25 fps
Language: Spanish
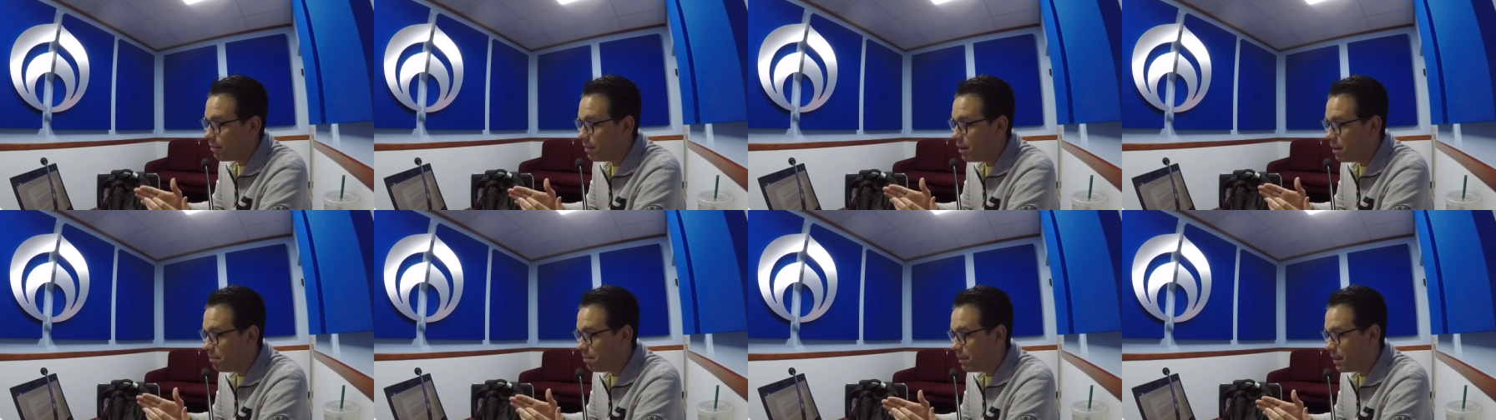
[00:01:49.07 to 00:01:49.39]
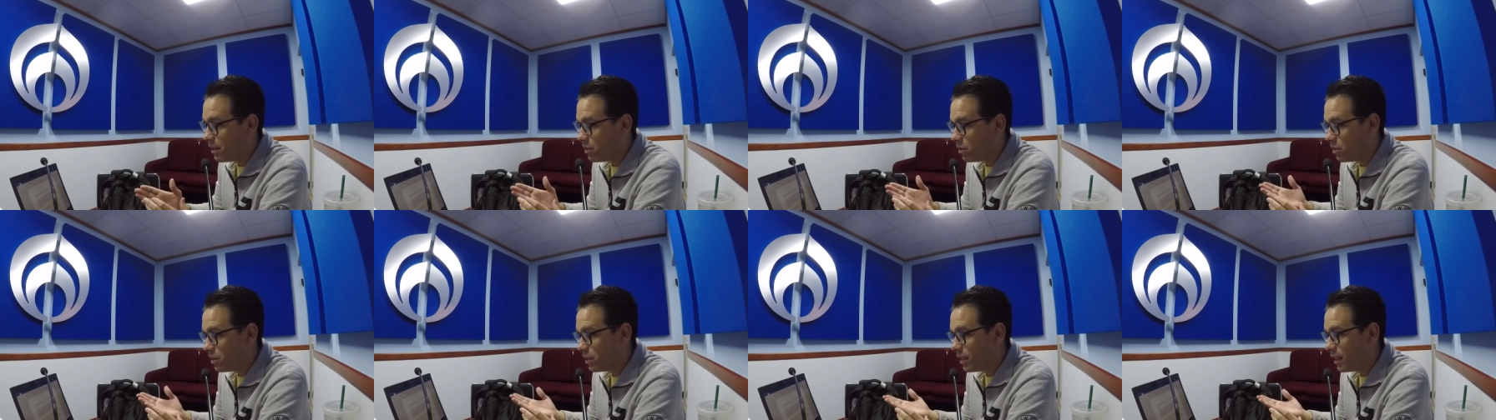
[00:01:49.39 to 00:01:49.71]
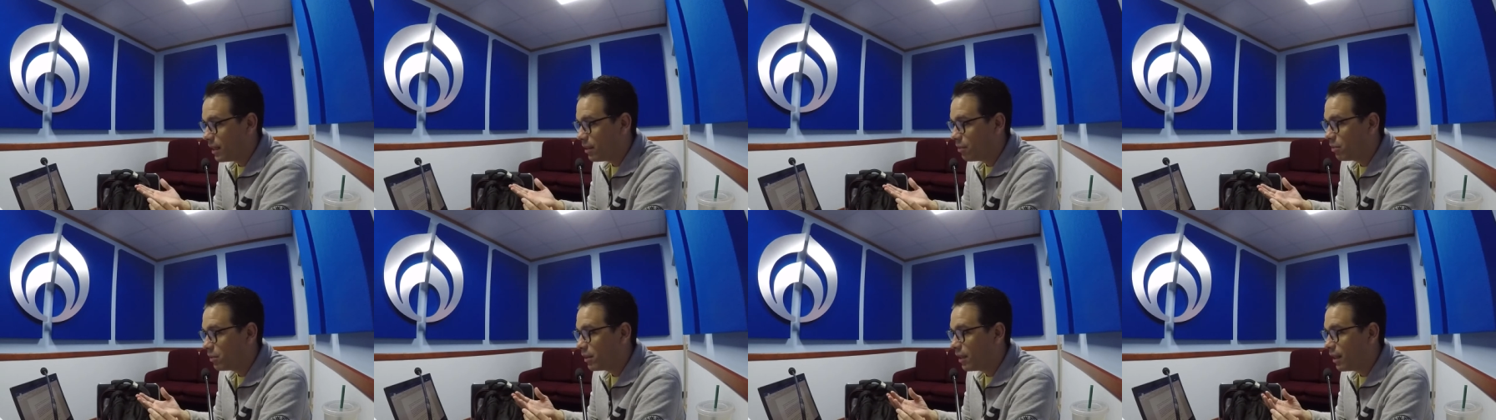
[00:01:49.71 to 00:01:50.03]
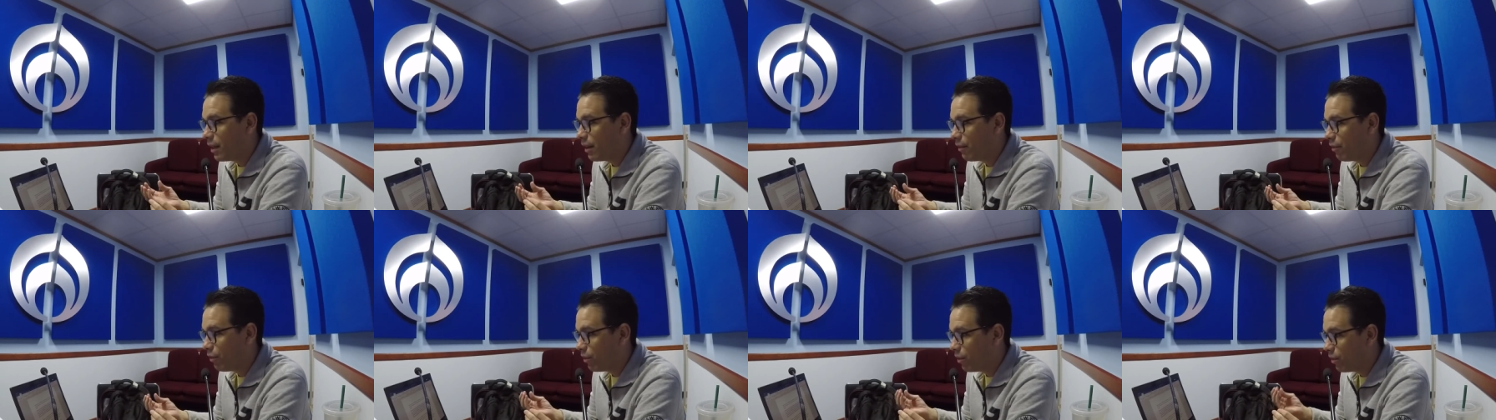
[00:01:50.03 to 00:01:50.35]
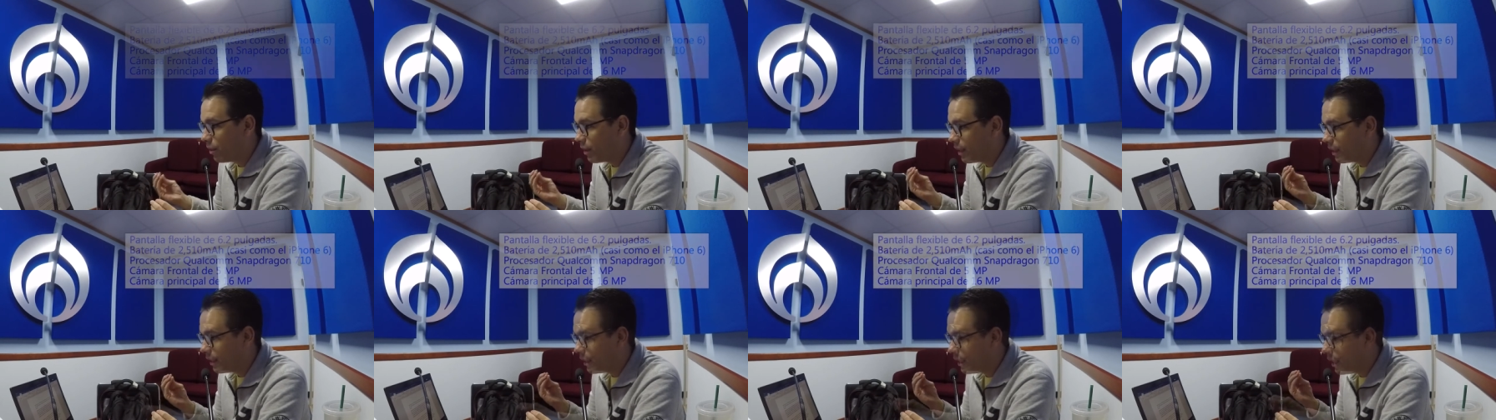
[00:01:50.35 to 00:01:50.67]
mil pesos te da un
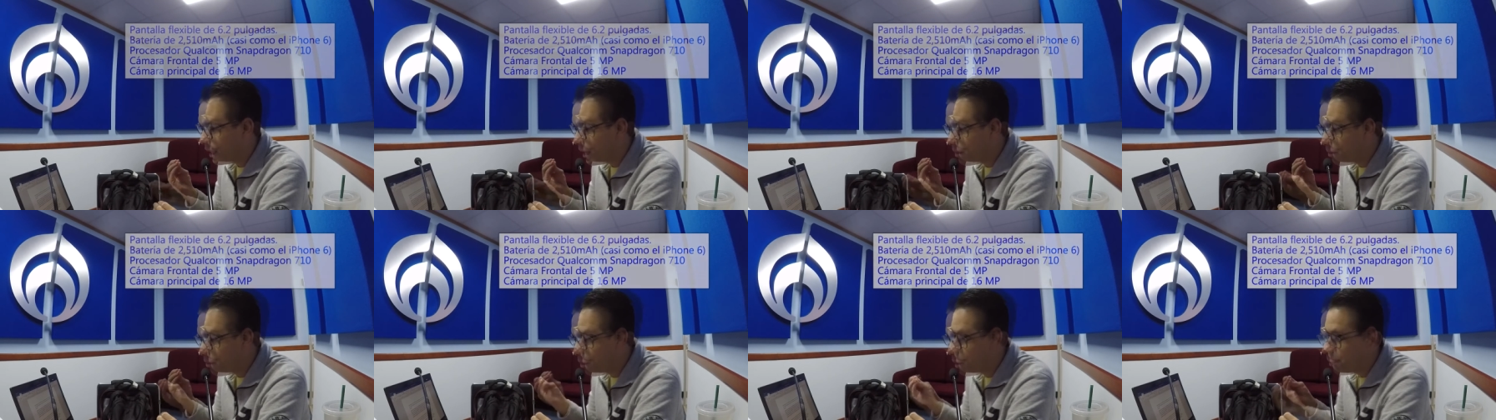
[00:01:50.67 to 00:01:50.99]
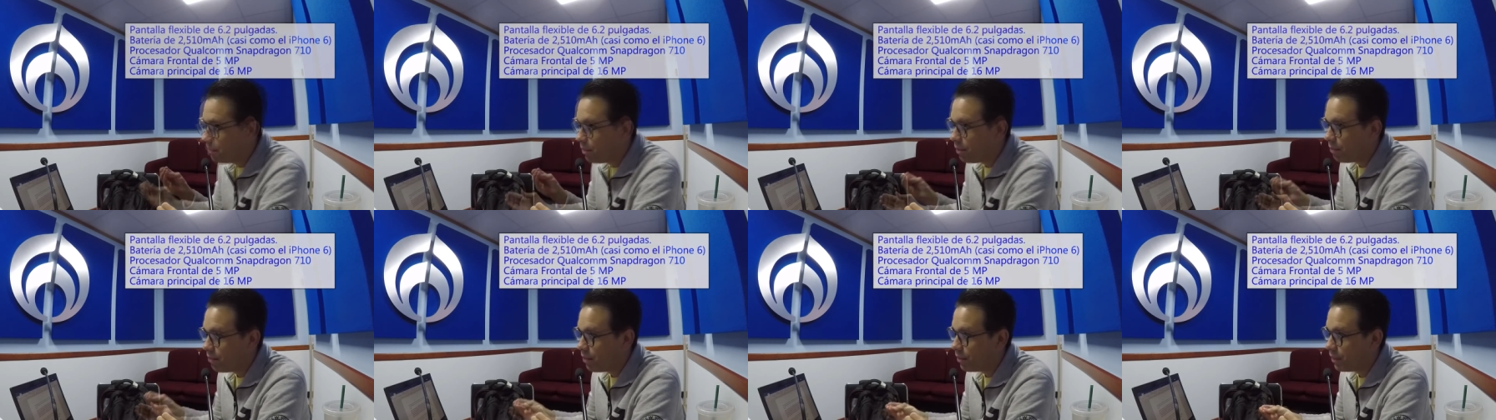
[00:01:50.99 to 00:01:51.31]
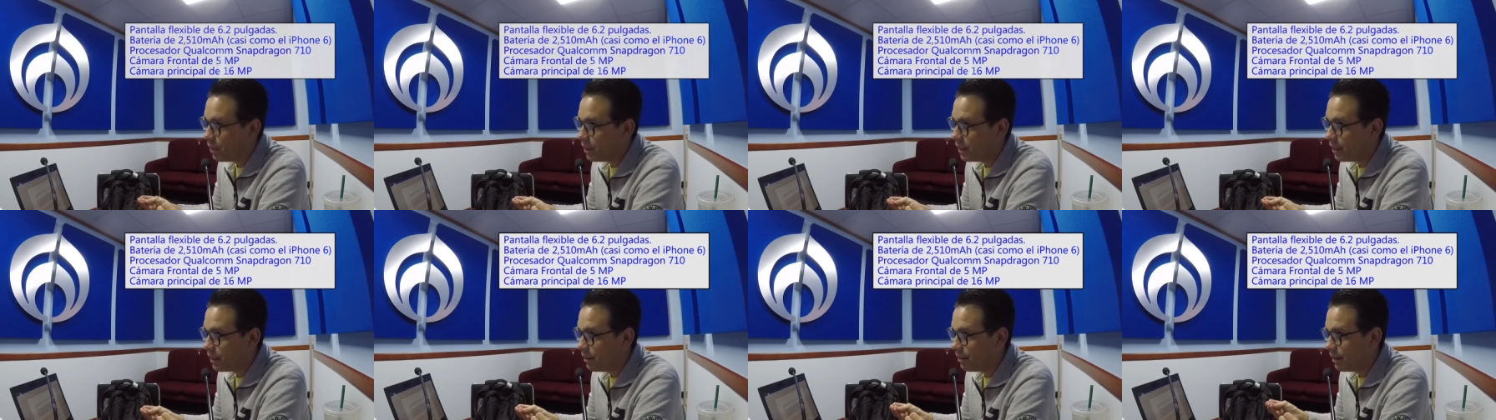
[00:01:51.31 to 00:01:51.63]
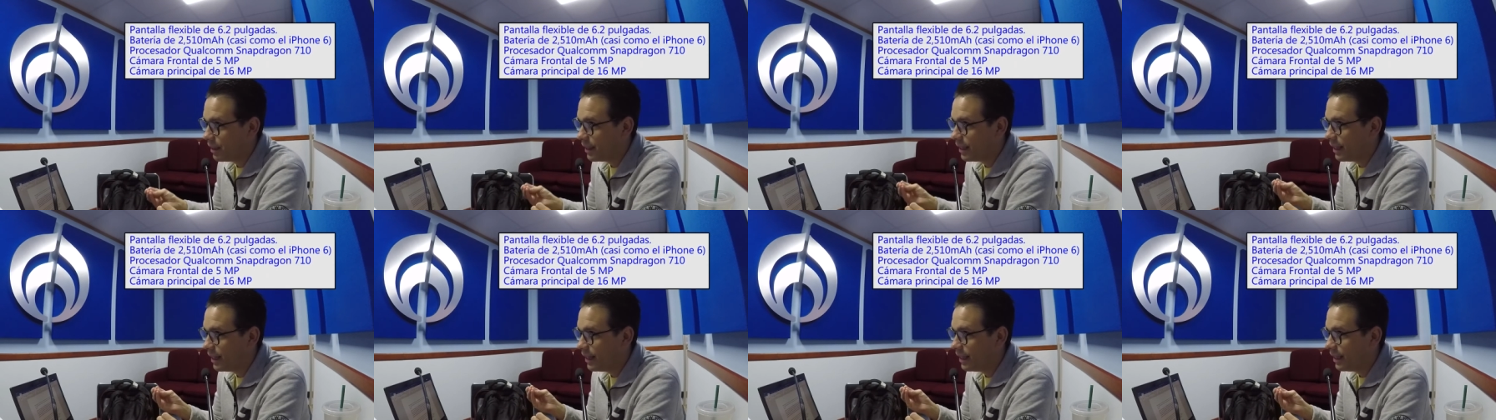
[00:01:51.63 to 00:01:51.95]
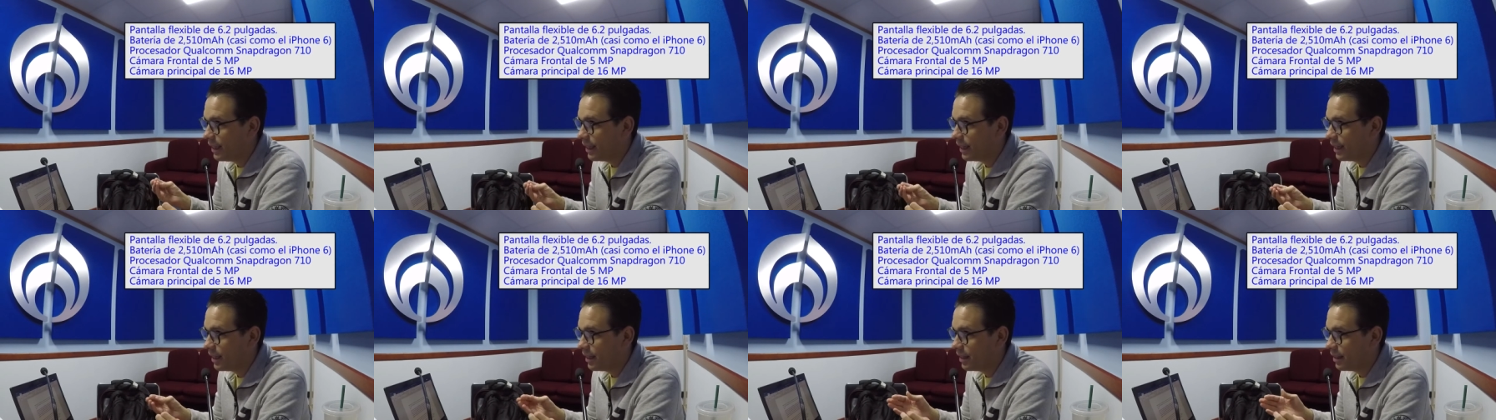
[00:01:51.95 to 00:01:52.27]
teléfono que tiene muy, muy poquita
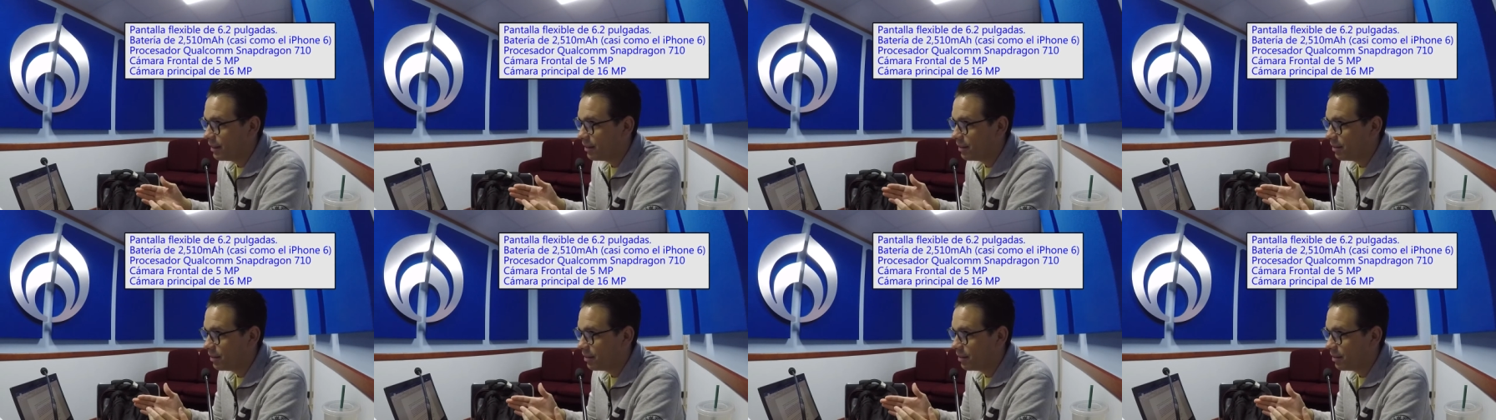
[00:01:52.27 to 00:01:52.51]
batería,